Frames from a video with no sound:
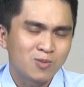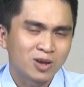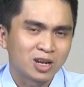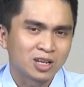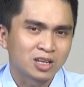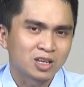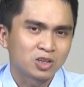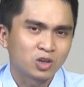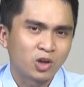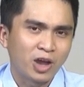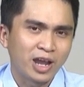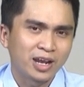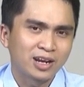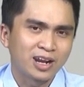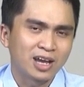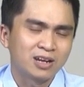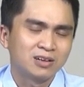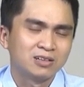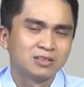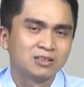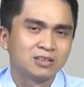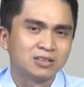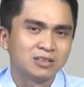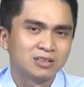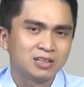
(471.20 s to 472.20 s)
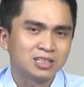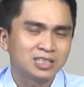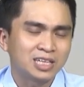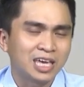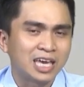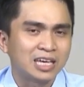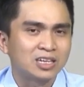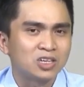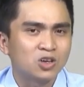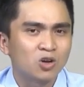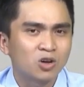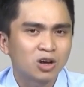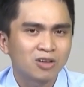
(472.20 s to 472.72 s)
mà nó thoát ra nữa nó
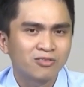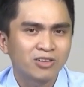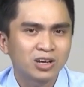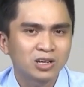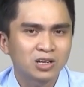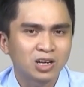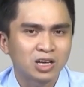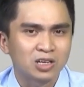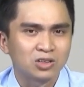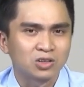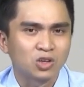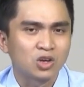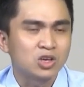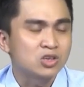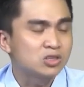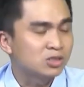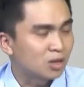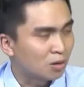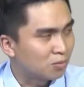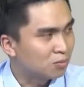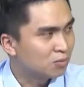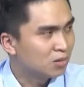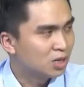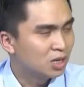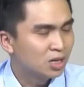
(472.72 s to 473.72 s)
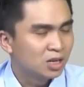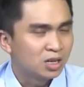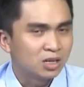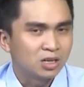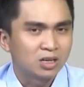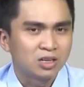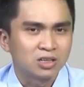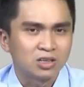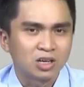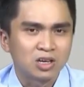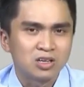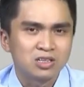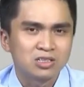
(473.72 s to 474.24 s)
chèn vô cái vấn đề tủy sống
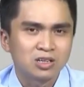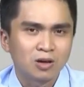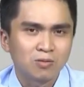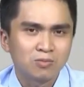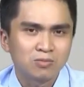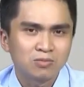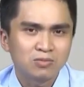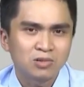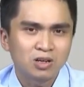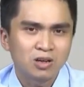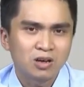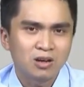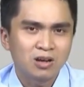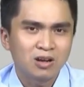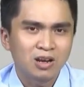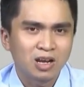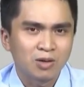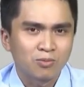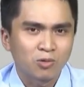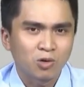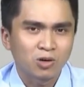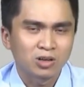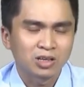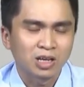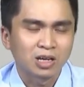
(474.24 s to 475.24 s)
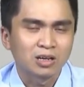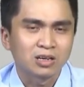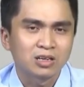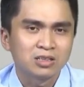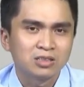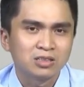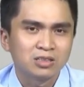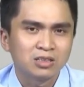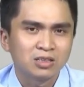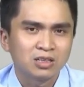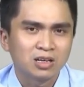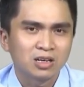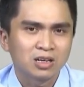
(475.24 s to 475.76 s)
thì tủy sống nó là một cái thần
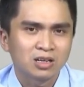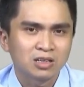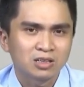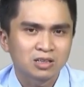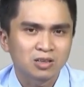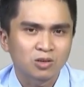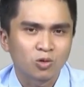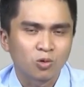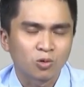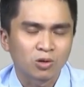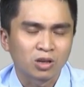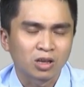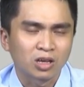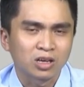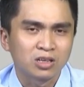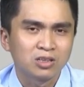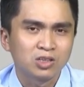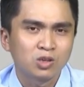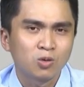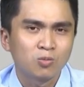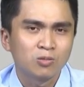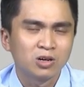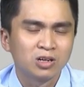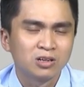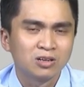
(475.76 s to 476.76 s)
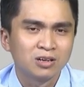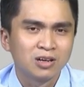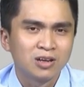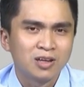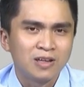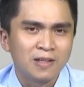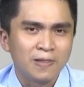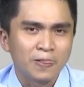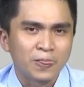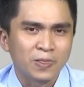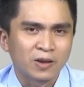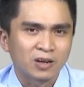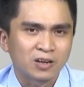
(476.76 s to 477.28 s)
kinh à, thuộc thần kinh trung ương
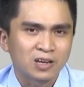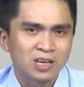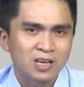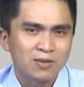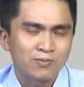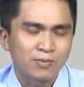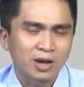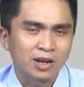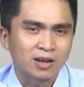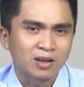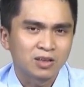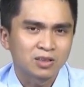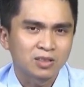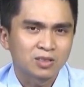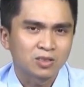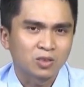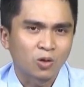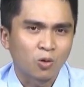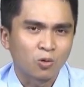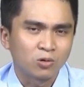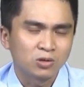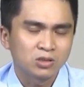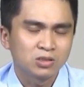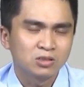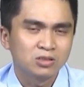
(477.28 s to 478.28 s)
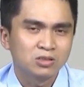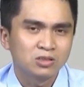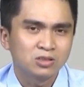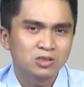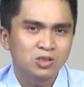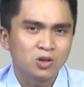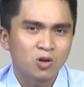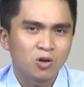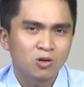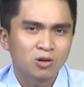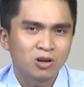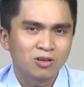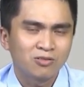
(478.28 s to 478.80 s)
mà khi mà nó tổn thương
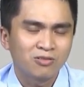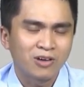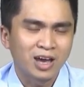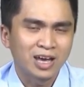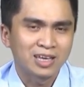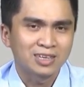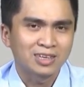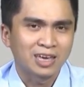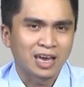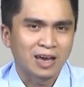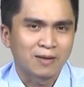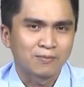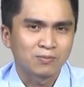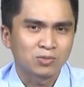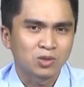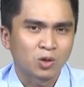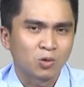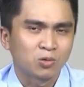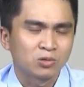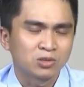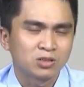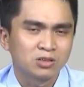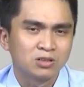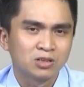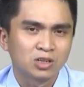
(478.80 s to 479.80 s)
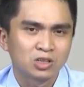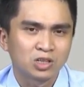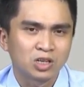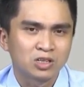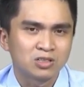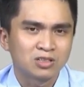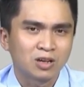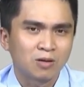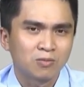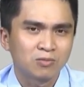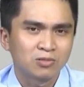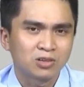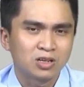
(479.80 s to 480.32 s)
vô nó va chạm tổn thương cái tủy
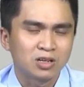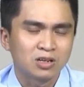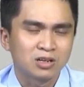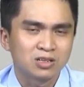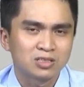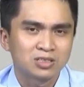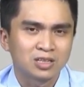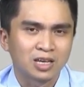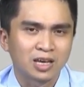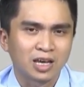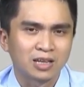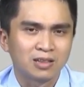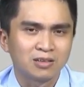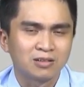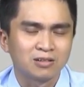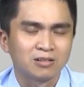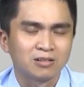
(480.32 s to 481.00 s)
sống thì nó sẽ ảnh